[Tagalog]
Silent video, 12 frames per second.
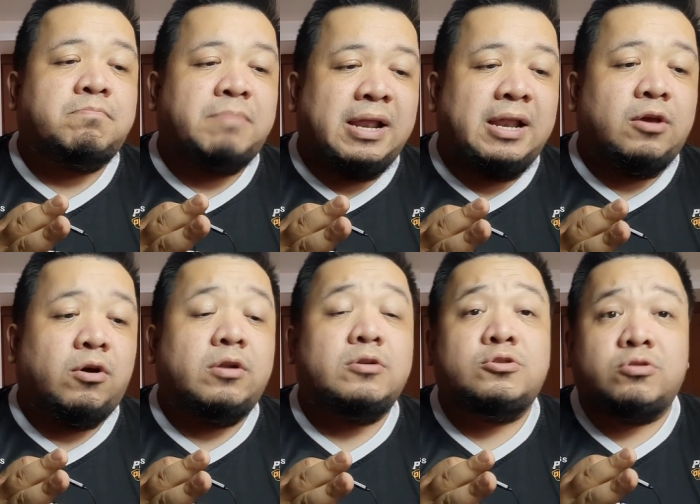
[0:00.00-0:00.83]

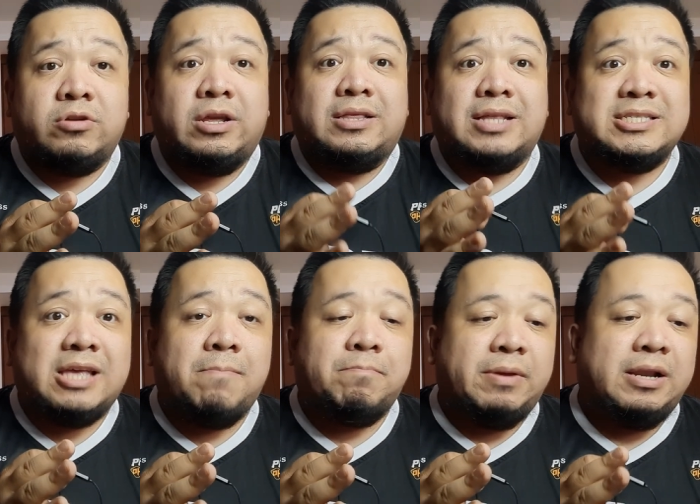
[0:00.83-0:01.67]
billion during the
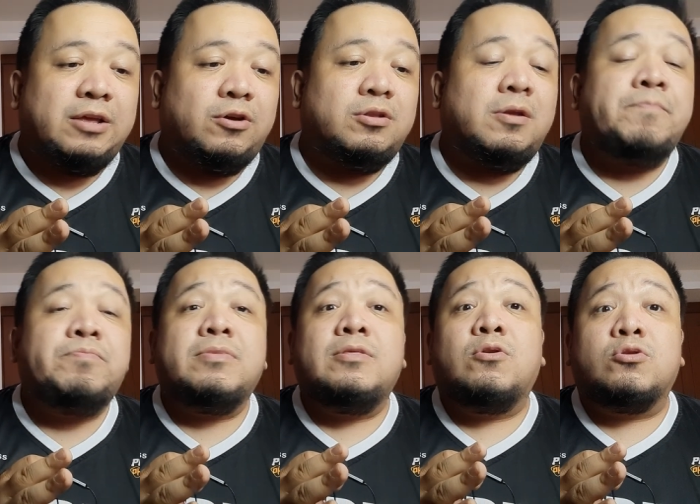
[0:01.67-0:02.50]
same period
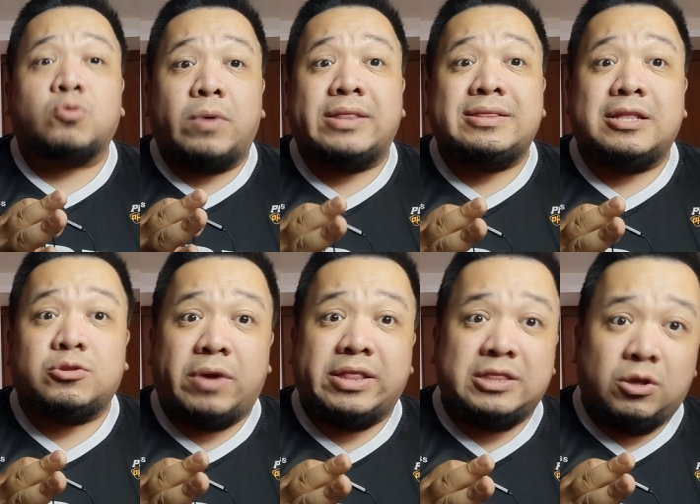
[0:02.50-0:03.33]
noong
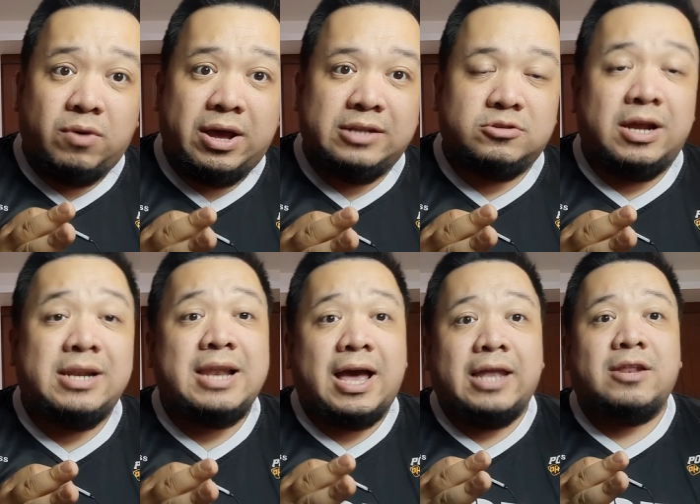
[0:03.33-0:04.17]
2021. So ang
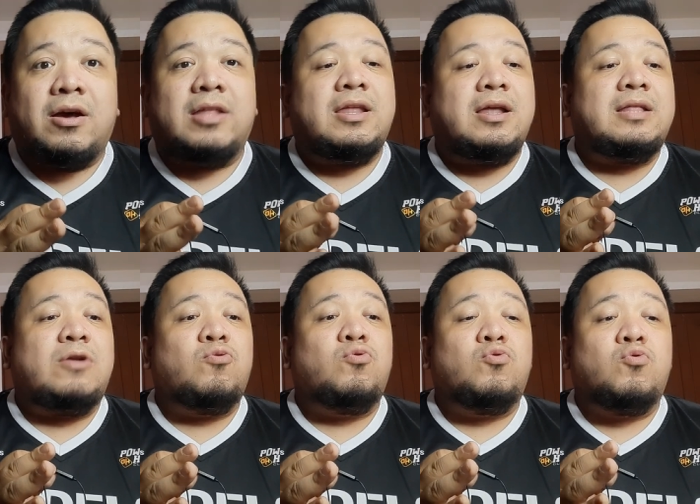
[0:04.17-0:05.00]
laki ng kanilang
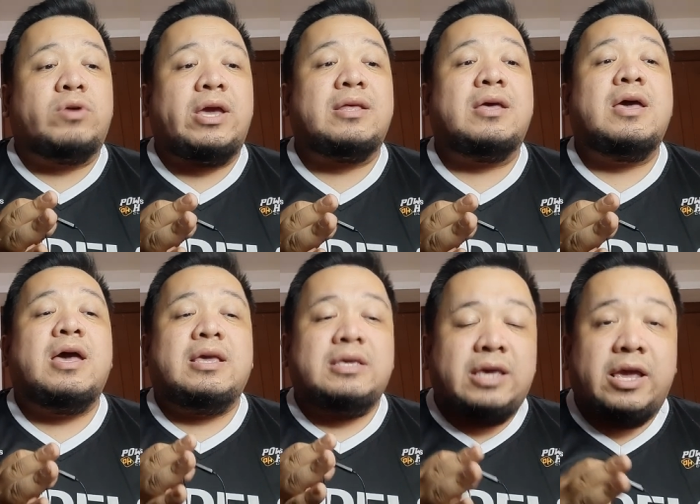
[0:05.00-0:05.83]
nalulugi
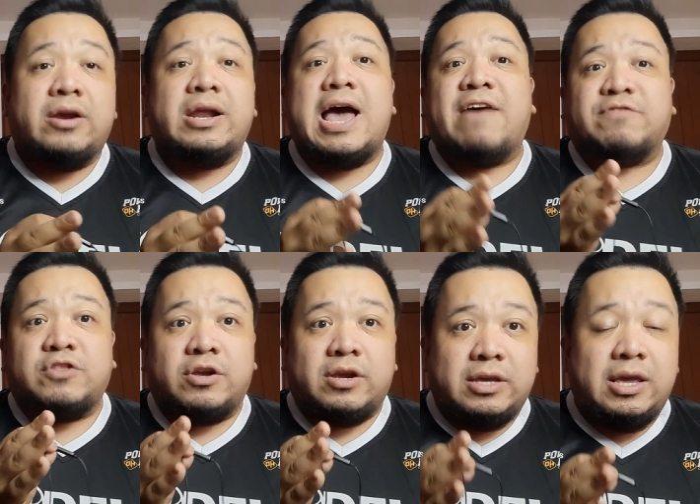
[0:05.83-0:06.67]
year
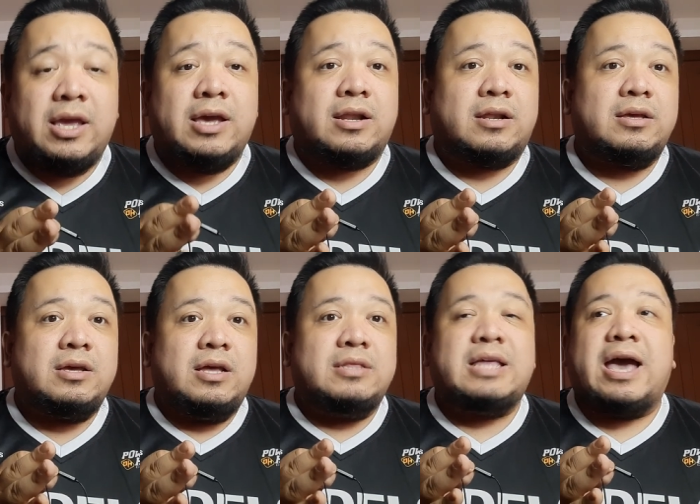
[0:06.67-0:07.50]
after year
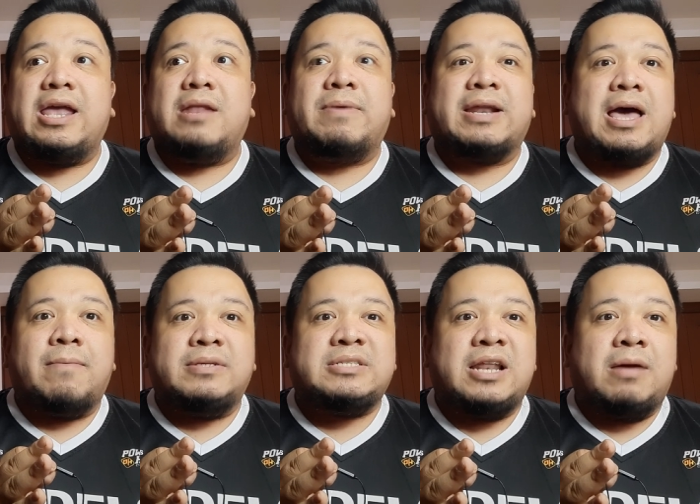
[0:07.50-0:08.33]
dahil
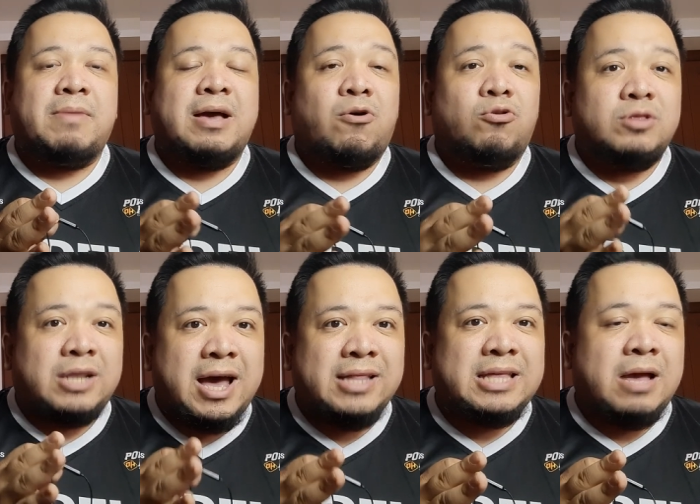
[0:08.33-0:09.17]
marami silang mga
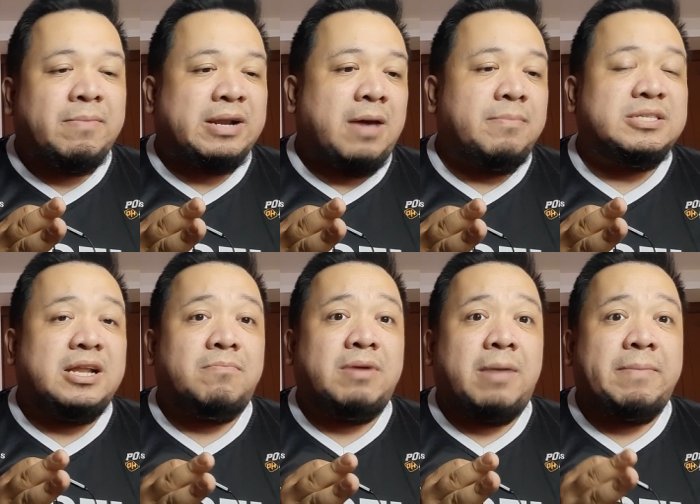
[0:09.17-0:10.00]
kontrata, marami
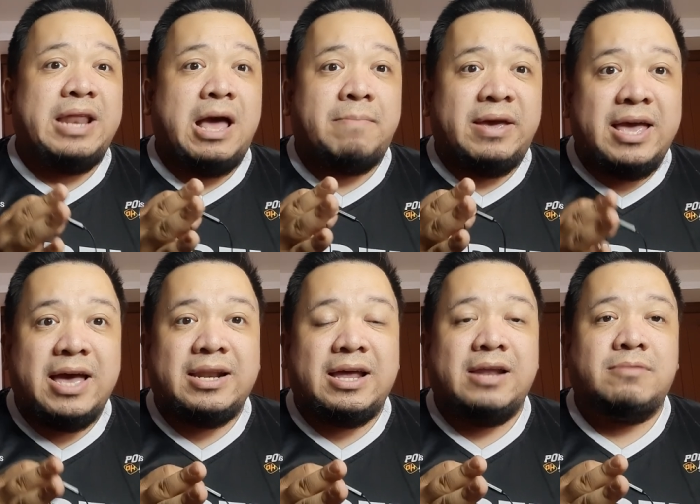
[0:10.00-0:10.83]
silang mga
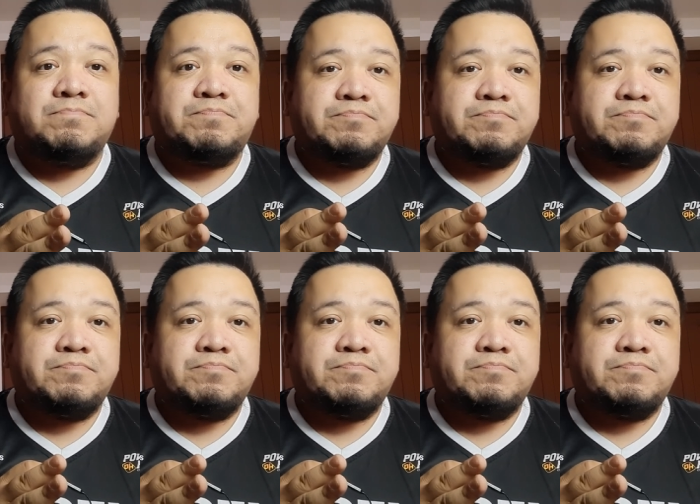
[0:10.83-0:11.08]
binabayaran,